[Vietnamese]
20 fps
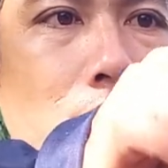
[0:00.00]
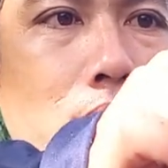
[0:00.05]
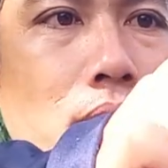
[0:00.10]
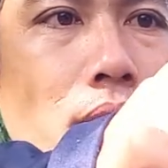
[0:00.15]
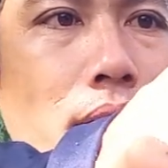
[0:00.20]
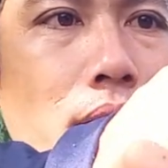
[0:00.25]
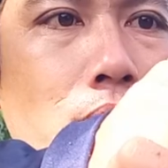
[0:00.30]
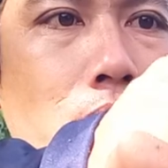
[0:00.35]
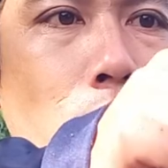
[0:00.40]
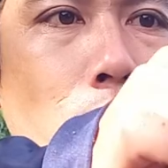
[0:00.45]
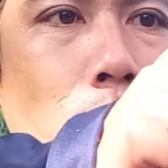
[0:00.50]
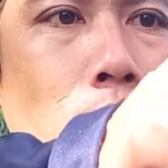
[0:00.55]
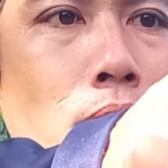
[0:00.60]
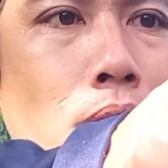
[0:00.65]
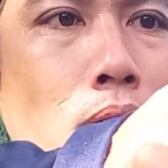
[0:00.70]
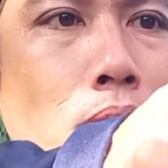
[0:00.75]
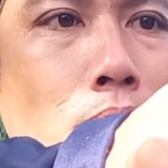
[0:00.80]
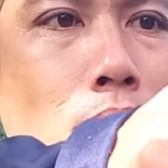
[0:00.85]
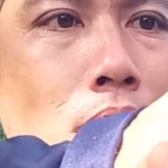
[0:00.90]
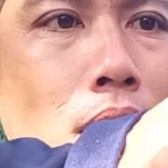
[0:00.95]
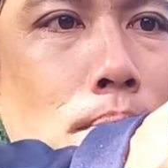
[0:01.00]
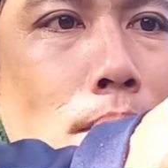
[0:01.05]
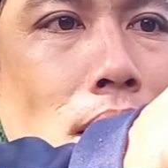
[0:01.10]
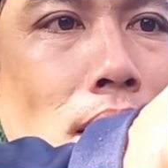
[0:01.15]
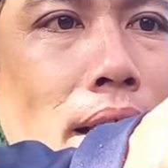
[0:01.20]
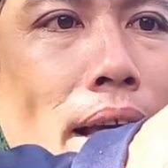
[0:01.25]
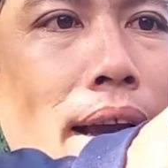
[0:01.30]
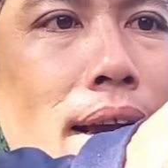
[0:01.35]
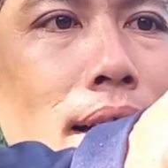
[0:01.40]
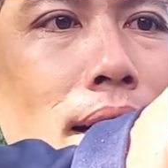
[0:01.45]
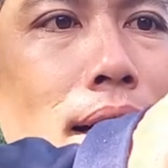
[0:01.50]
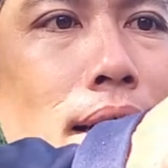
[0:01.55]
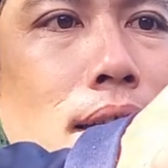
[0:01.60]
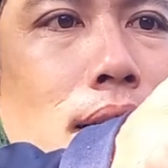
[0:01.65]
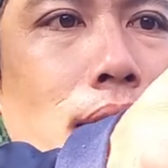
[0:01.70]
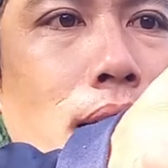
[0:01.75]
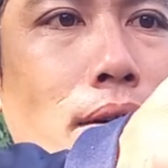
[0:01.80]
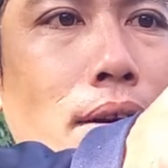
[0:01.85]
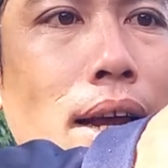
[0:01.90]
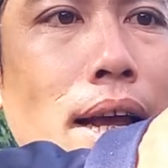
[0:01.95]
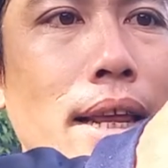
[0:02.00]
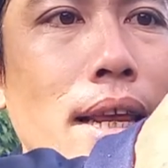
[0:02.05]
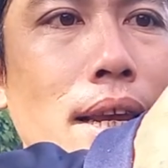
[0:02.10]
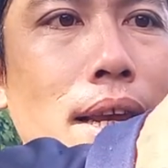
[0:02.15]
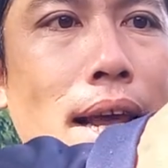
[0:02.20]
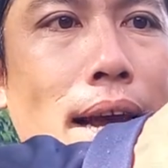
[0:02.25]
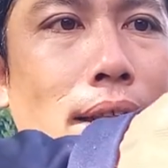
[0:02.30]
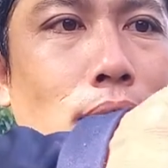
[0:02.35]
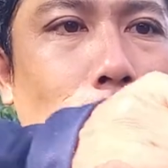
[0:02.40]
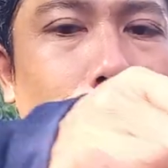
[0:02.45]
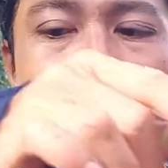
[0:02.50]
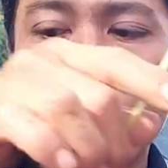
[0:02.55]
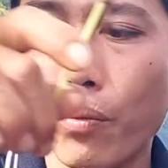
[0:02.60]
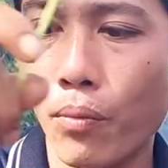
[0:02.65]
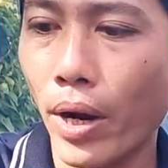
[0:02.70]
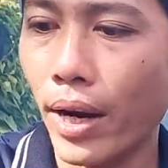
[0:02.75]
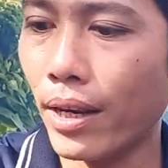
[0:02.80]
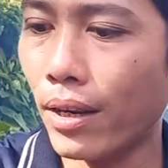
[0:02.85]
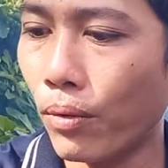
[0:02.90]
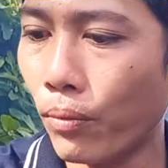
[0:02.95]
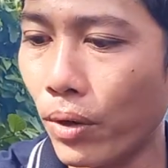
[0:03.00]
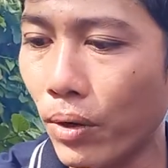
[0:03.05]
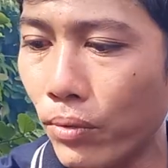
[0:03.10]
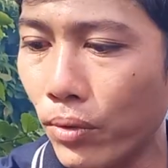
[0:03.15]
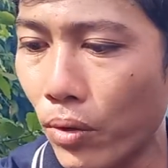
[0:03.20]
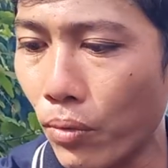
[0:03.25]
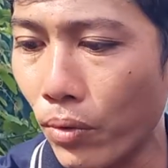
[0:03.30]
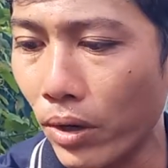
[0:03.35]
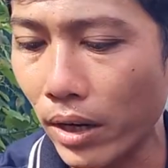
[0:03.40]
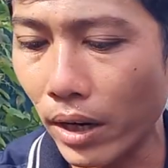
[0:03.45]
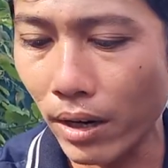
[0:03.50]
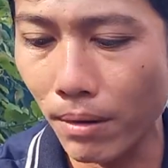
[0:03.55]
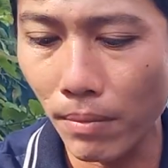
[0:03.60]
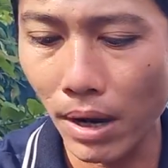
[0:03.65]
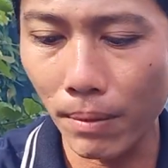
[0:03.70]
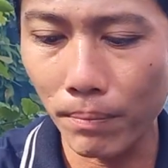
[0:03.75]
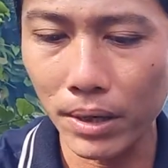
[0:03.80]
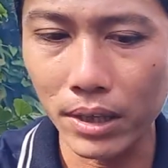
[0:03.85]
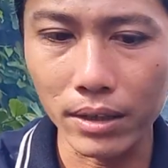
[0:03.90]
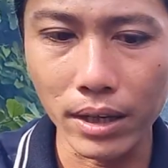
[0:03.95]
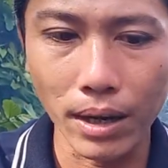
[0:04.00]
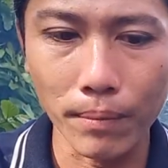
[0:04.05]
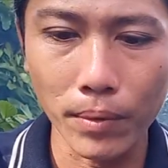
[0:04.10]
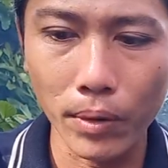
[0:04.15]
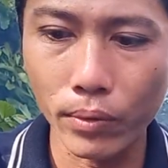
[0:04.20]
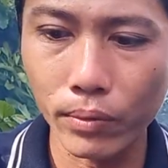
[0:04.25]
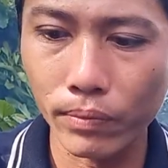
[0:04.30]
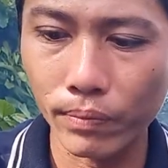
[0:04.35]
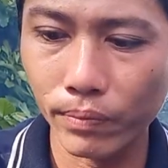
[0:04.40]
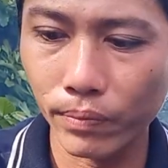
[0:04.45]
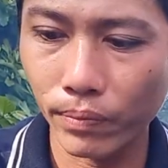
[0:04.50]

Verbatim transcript: thấy nó nó, nó hơi bắn trắng ra chừng nào nó ra dài dài toàn sẽ quay cho quý cô chú anh chị các bạn mình xem luôn